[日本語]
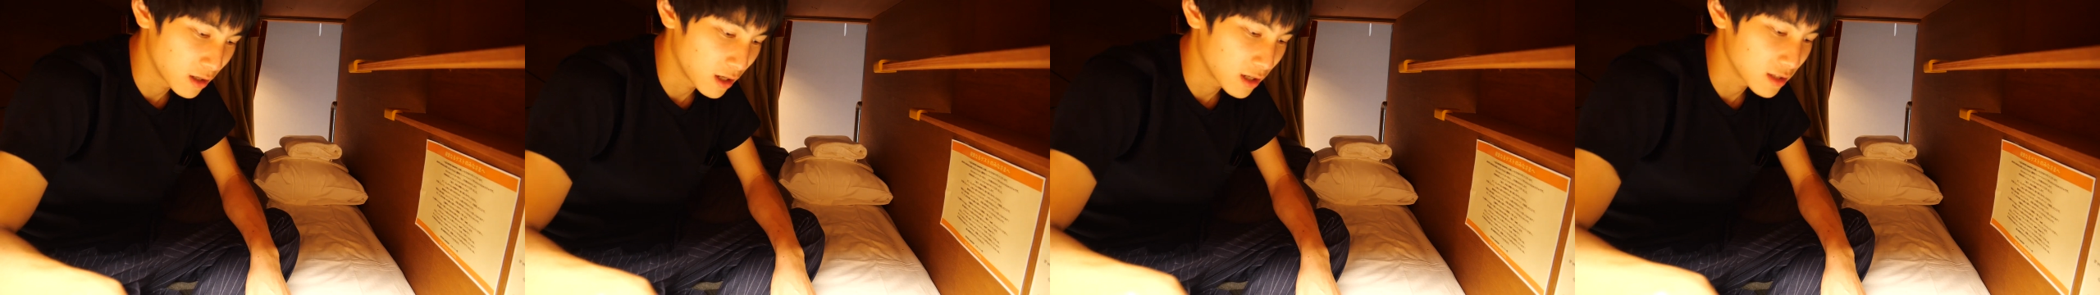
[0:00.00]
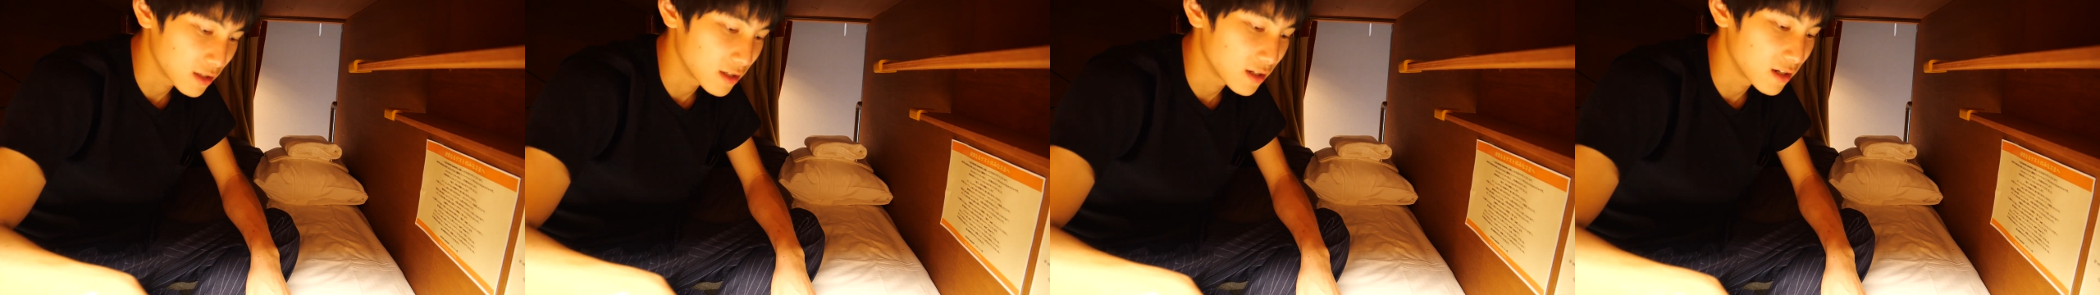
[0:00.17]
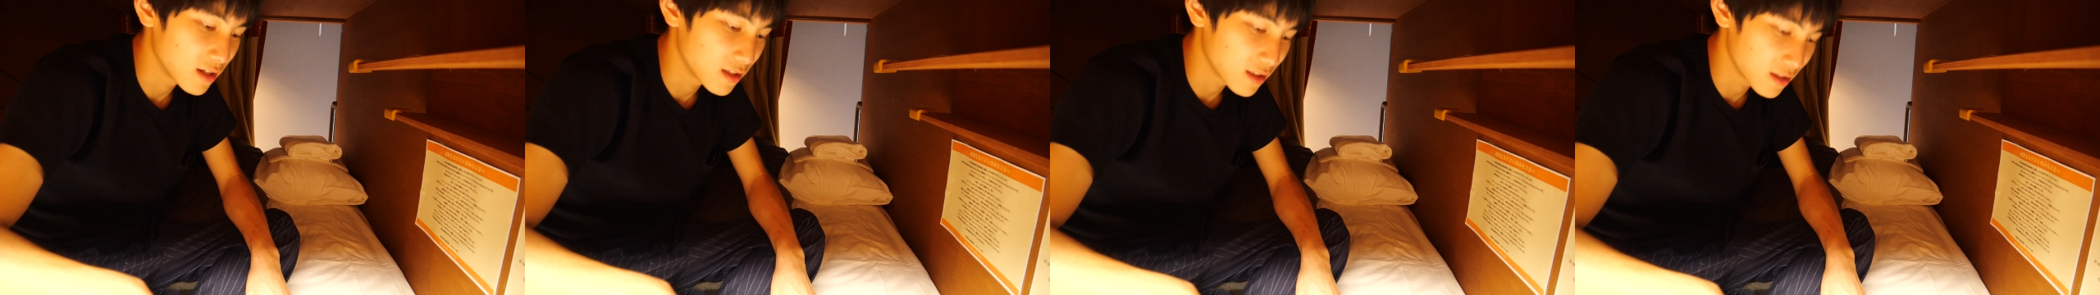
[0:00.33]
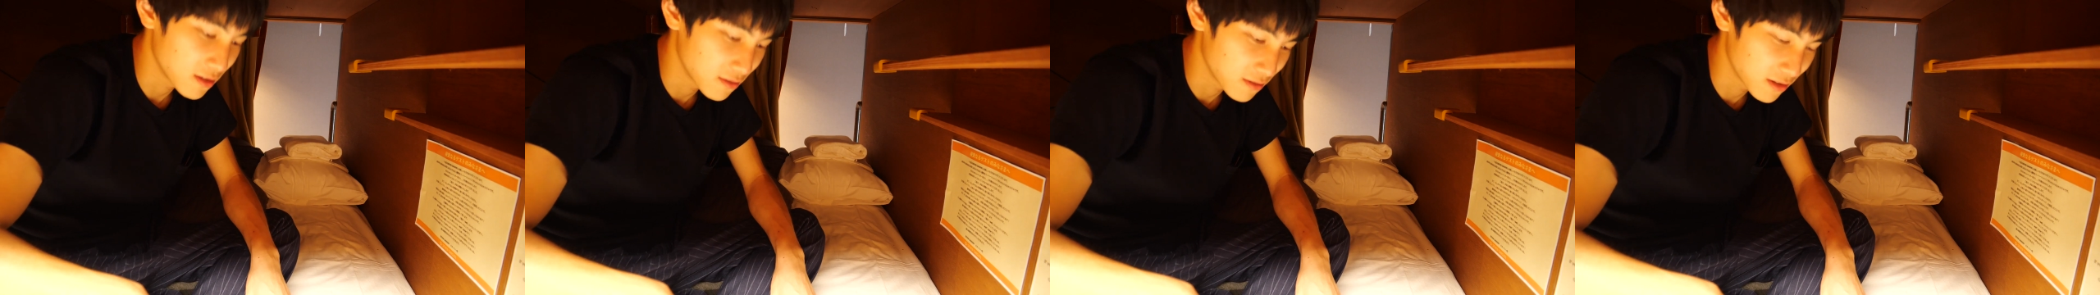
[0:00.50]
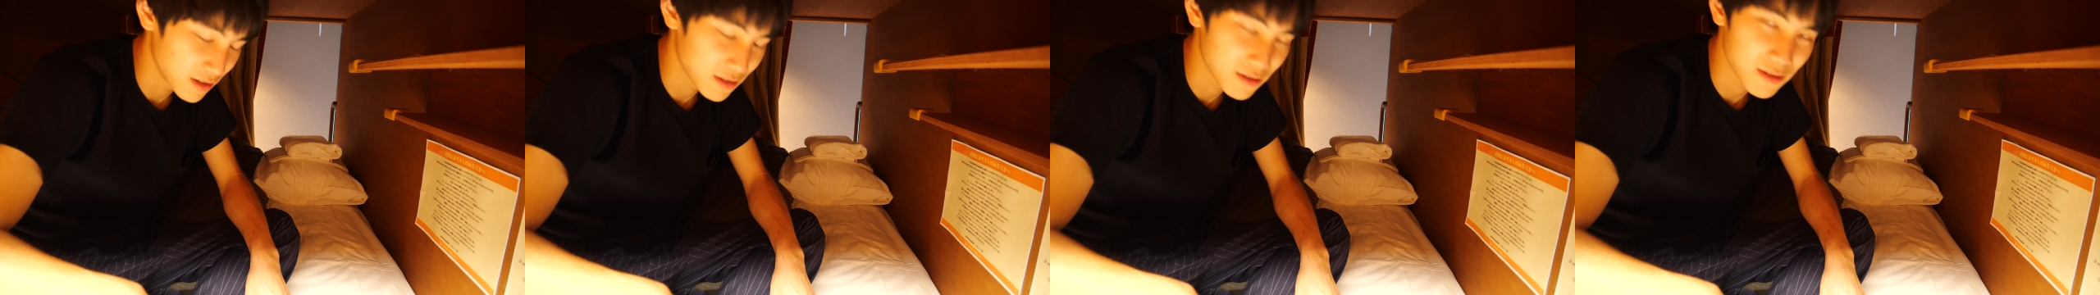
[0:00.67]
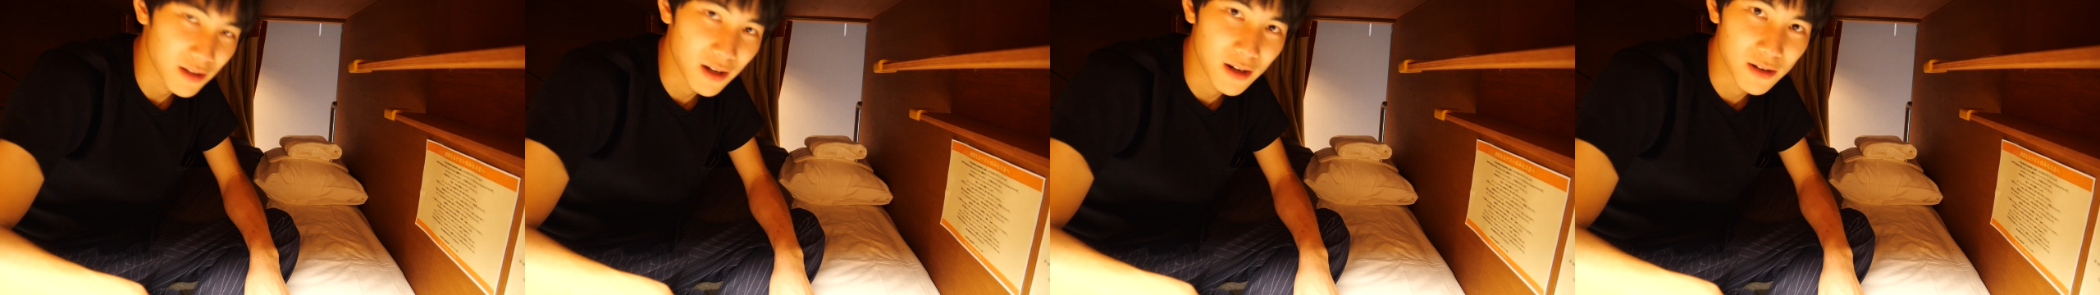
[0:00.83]
が働いてる
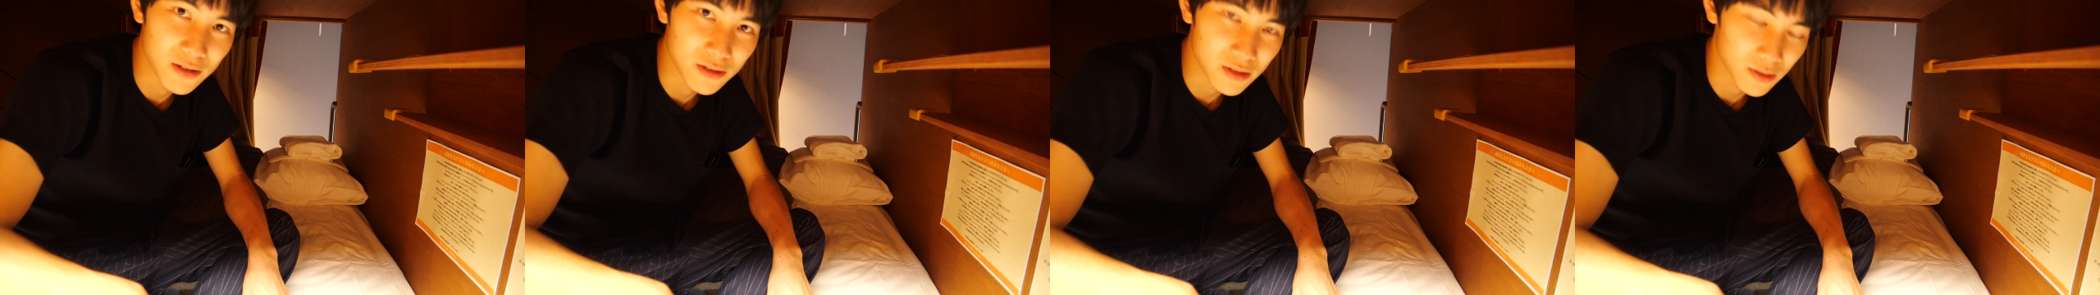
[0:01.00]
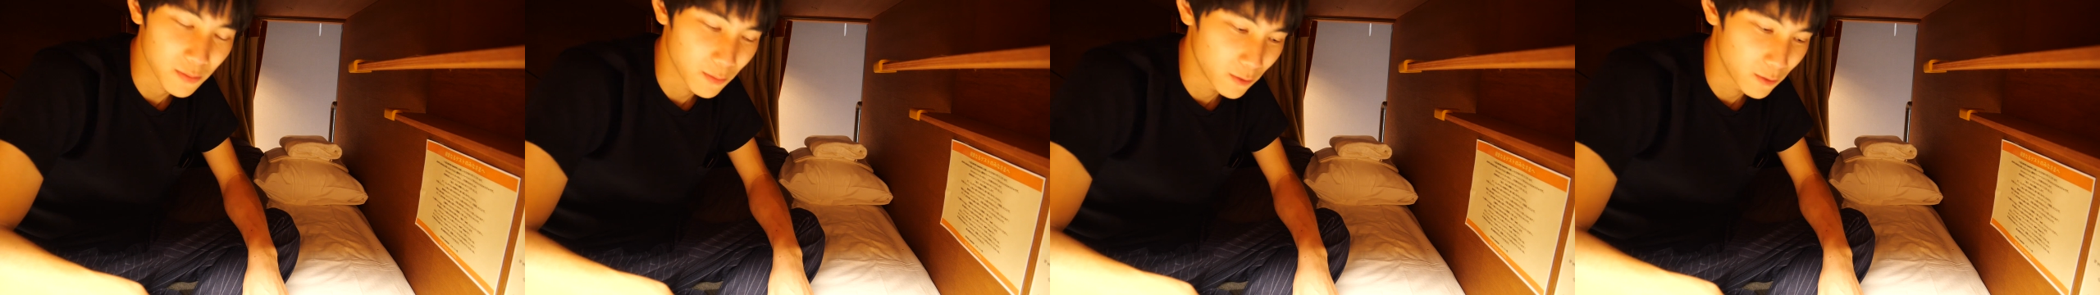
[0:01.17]
ゲストハウス